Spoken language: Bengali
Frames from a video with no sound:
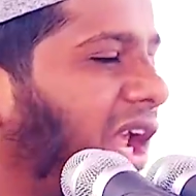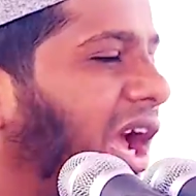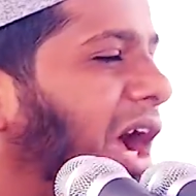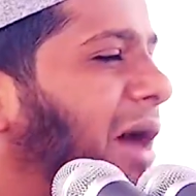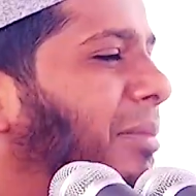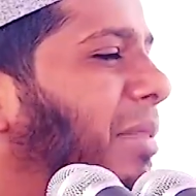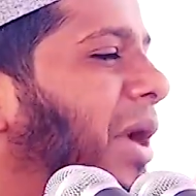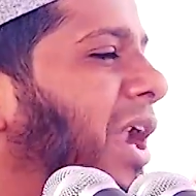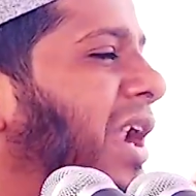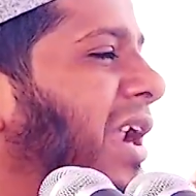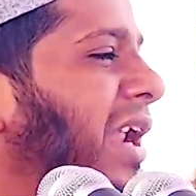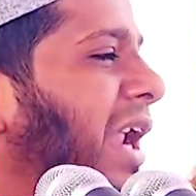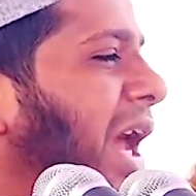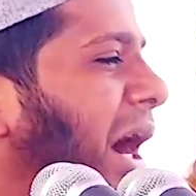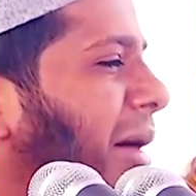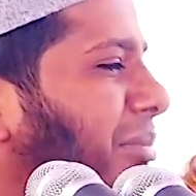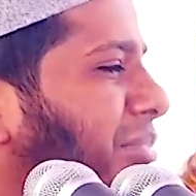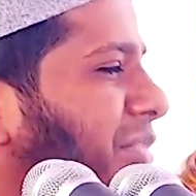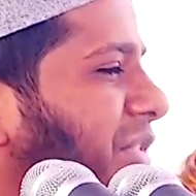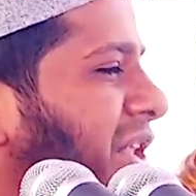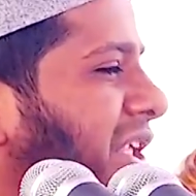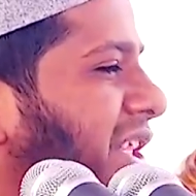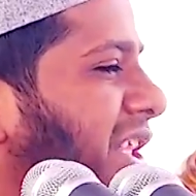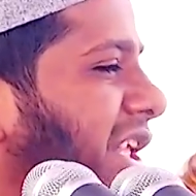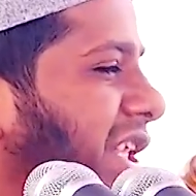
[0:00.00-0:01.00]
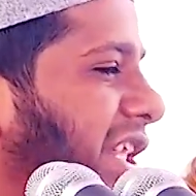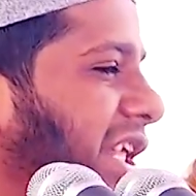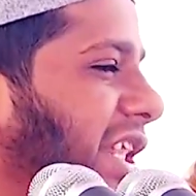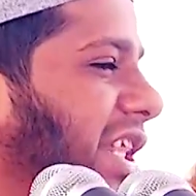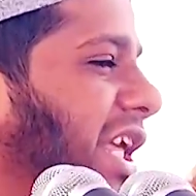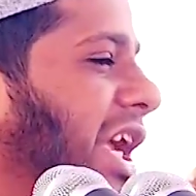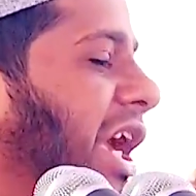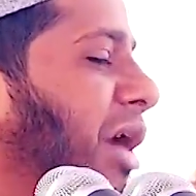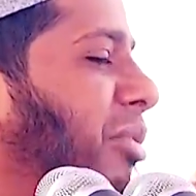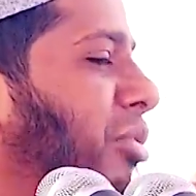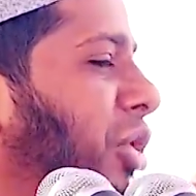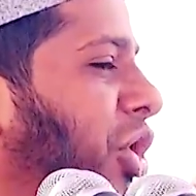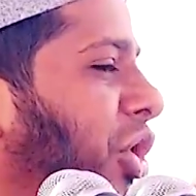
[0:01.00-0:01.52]
আবার নাম দিতে দিতে
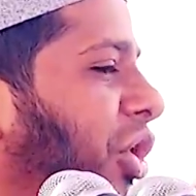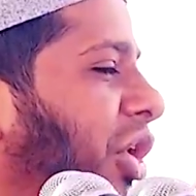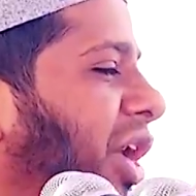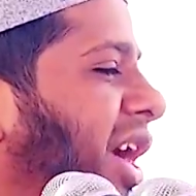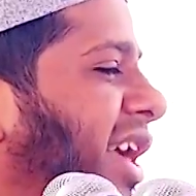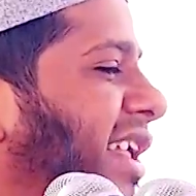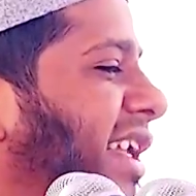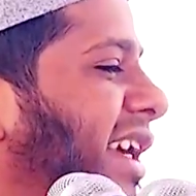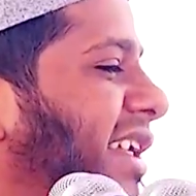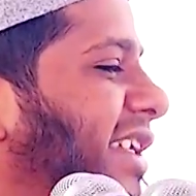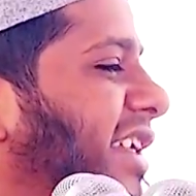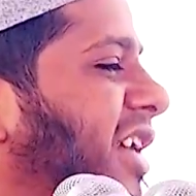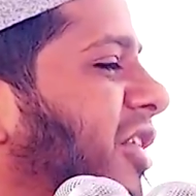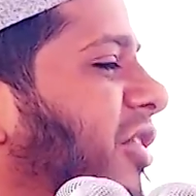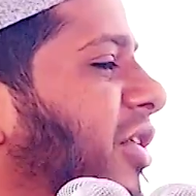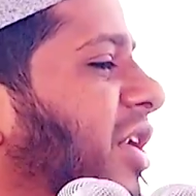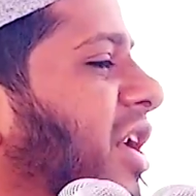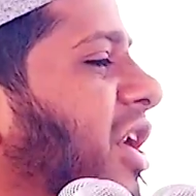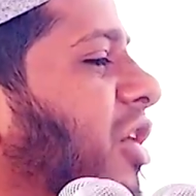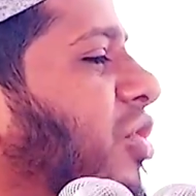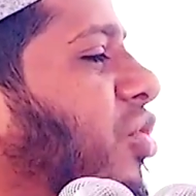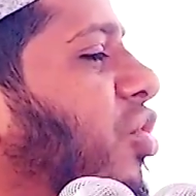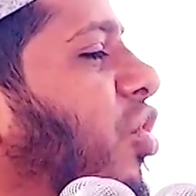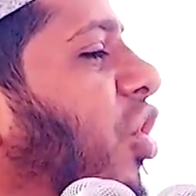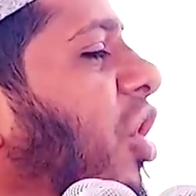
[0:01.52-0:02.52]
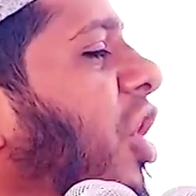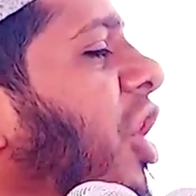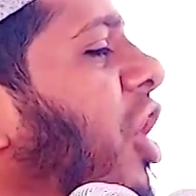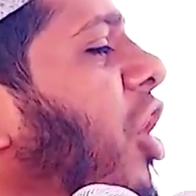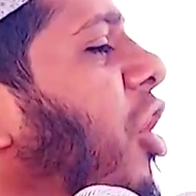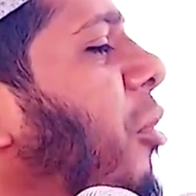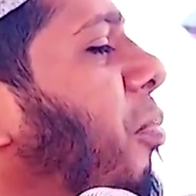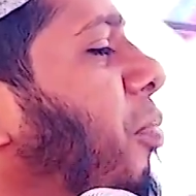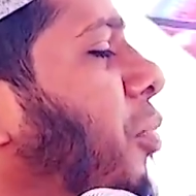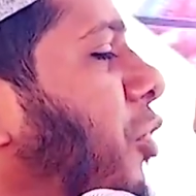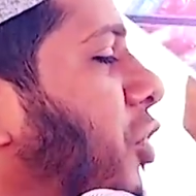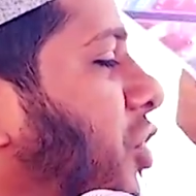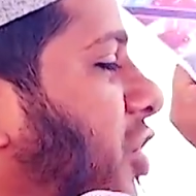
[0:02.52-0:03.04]
এমন হয়ে যায় যেন এটা দলীয়
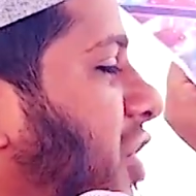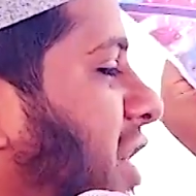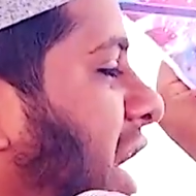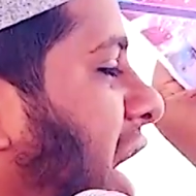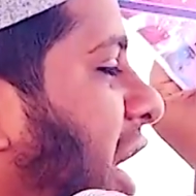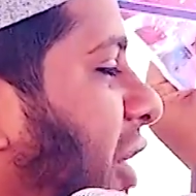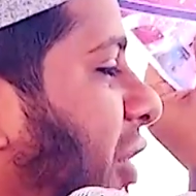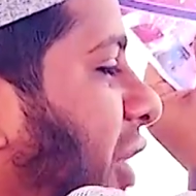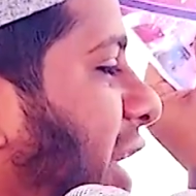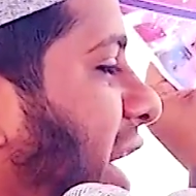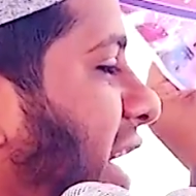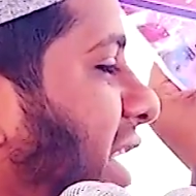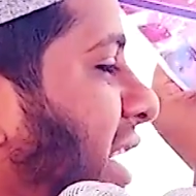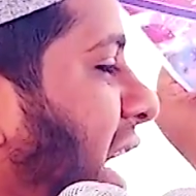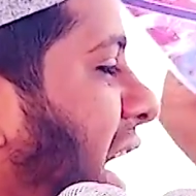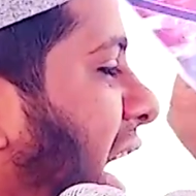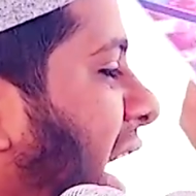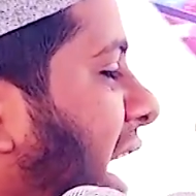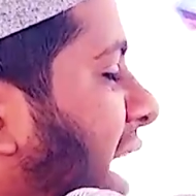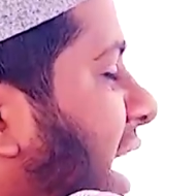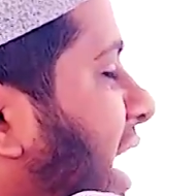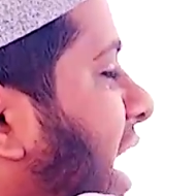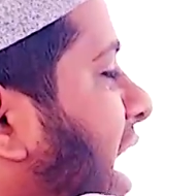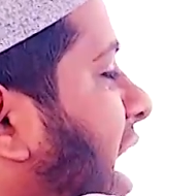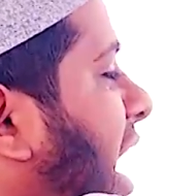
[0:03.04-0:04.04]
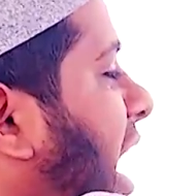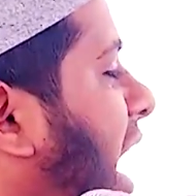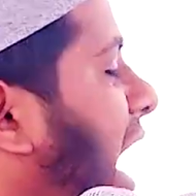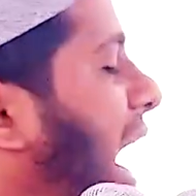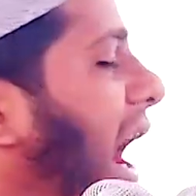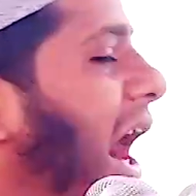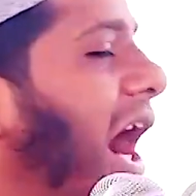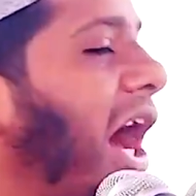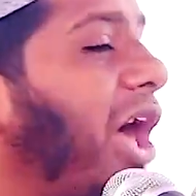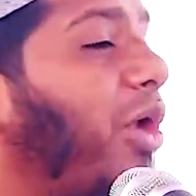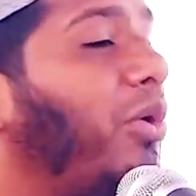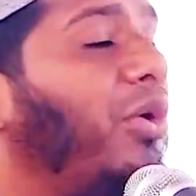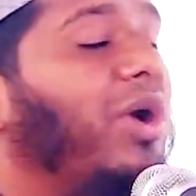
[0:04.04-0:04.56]
পুস্টার হয়ে যায়
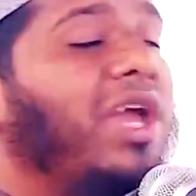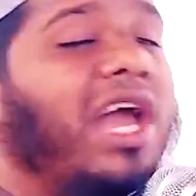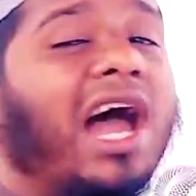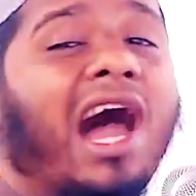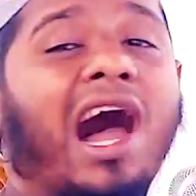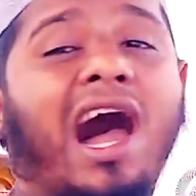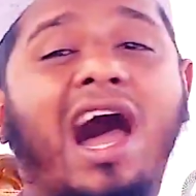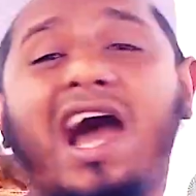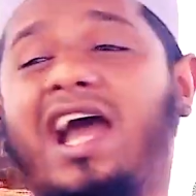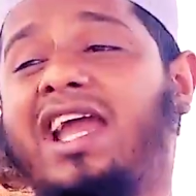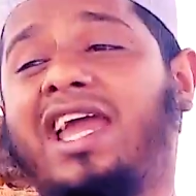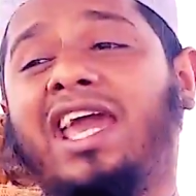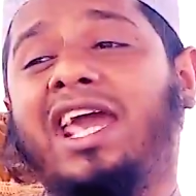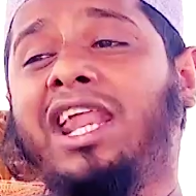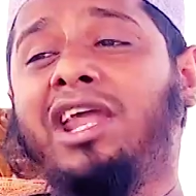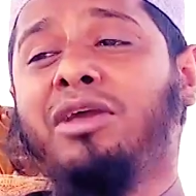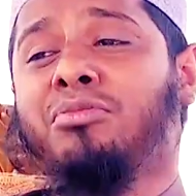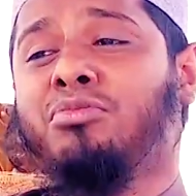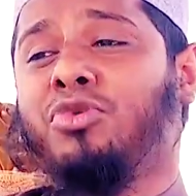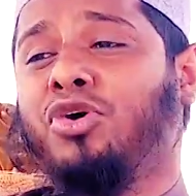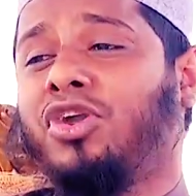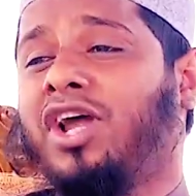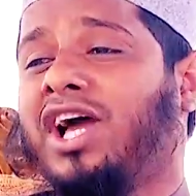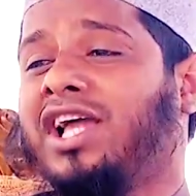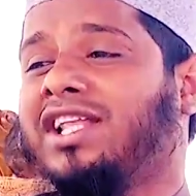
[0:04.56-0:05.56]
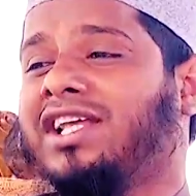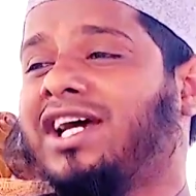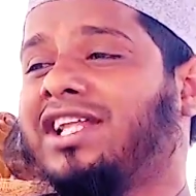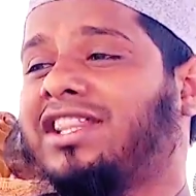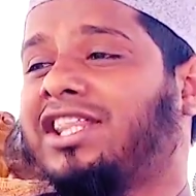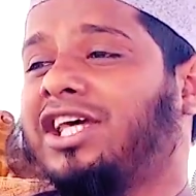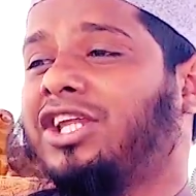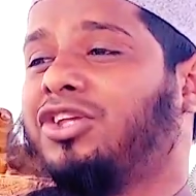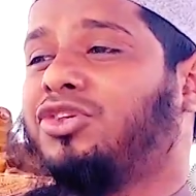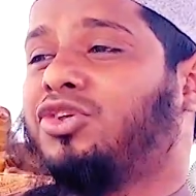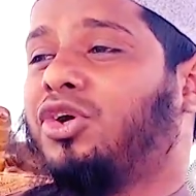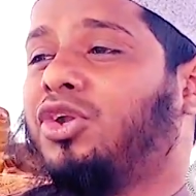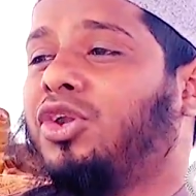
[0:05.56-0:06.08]
আর ওই আখেরি
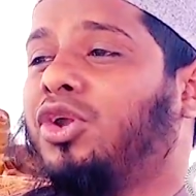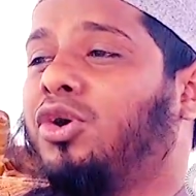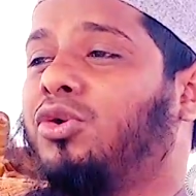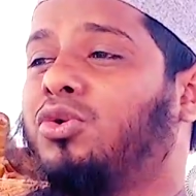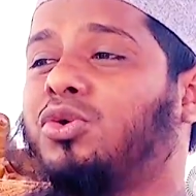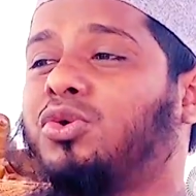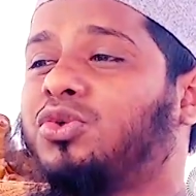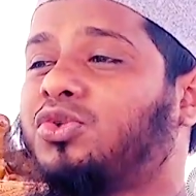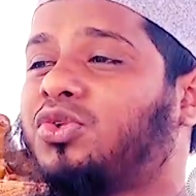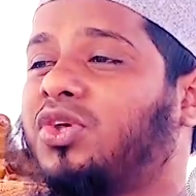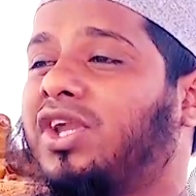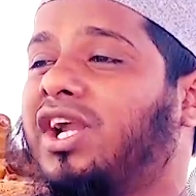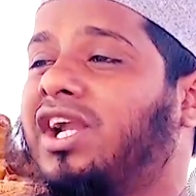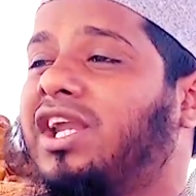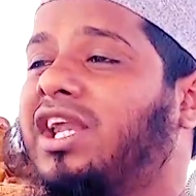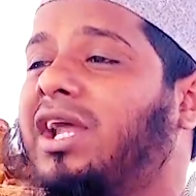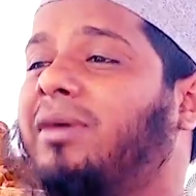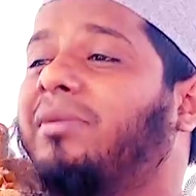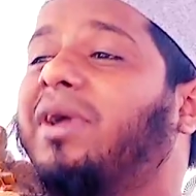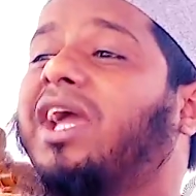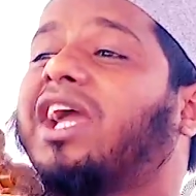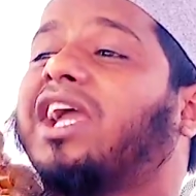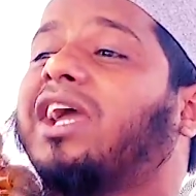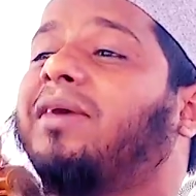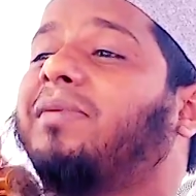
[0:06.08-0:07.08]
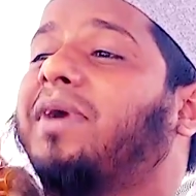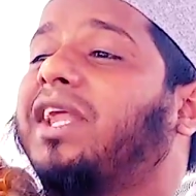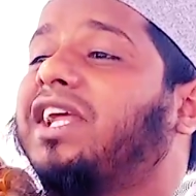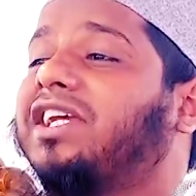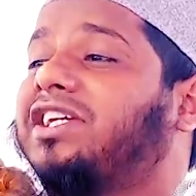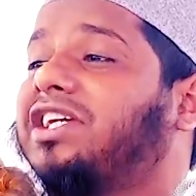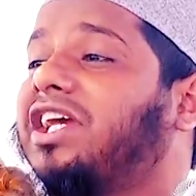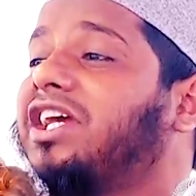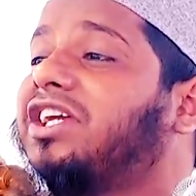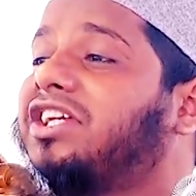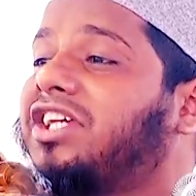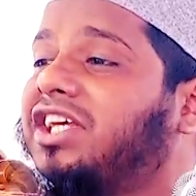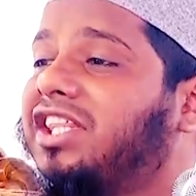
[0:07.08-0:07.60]
মোনাজাতের জন্য হুজুরের নাম একেবারে
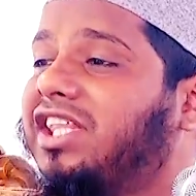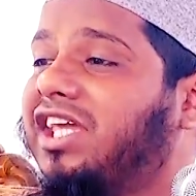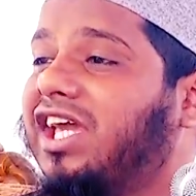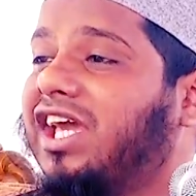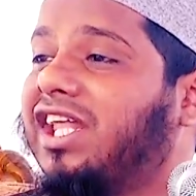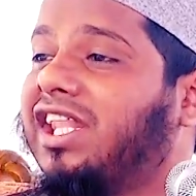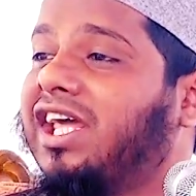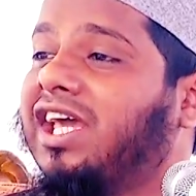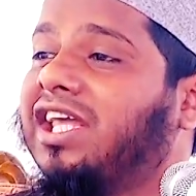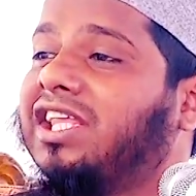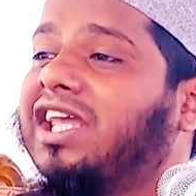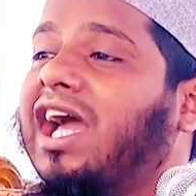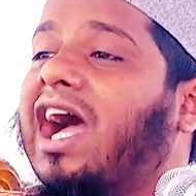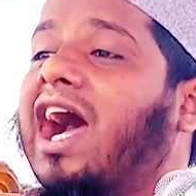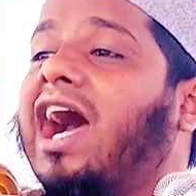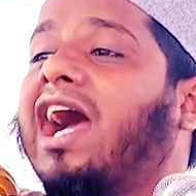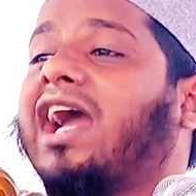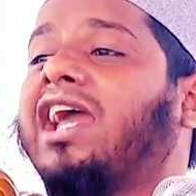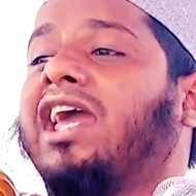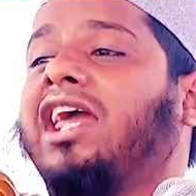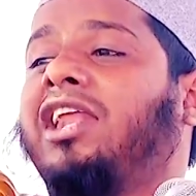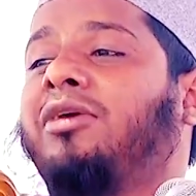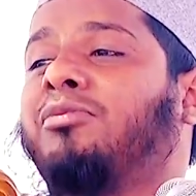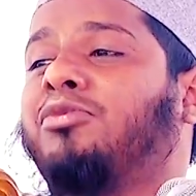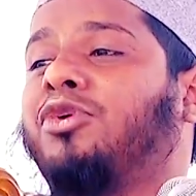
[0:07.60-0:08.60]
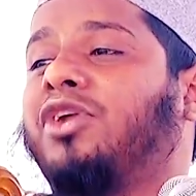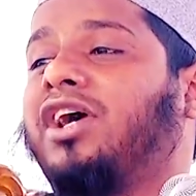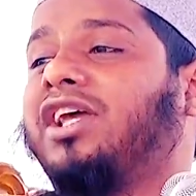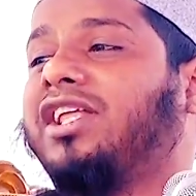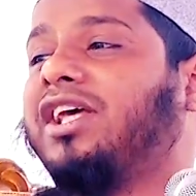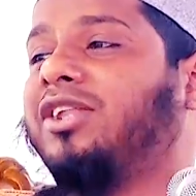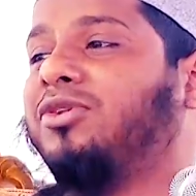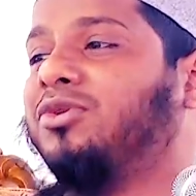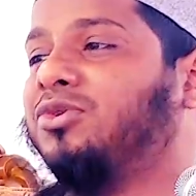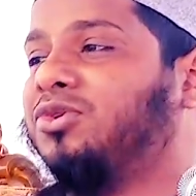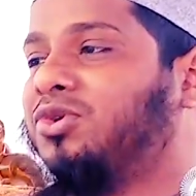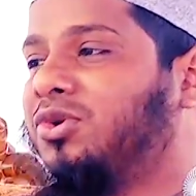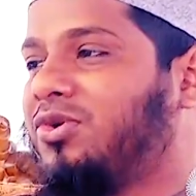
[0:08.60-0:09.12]
শেষে দিয়ে দেয় যে আখেরি
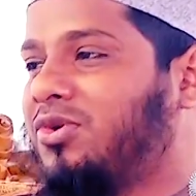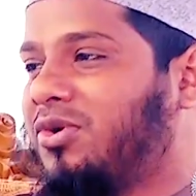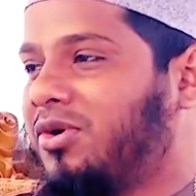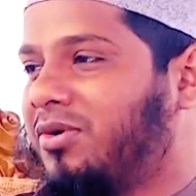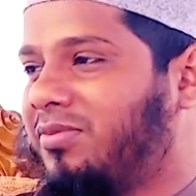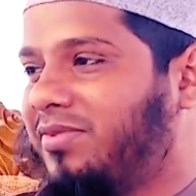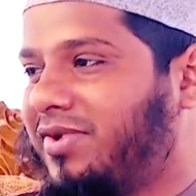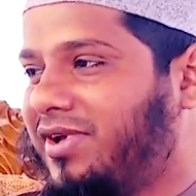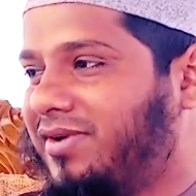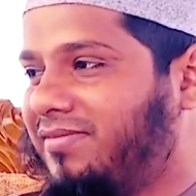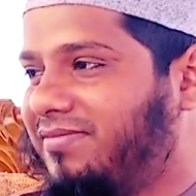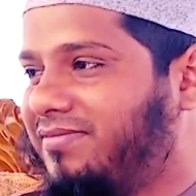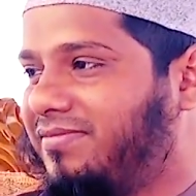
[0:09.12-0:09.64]
মোনাজাত হুজুর করবে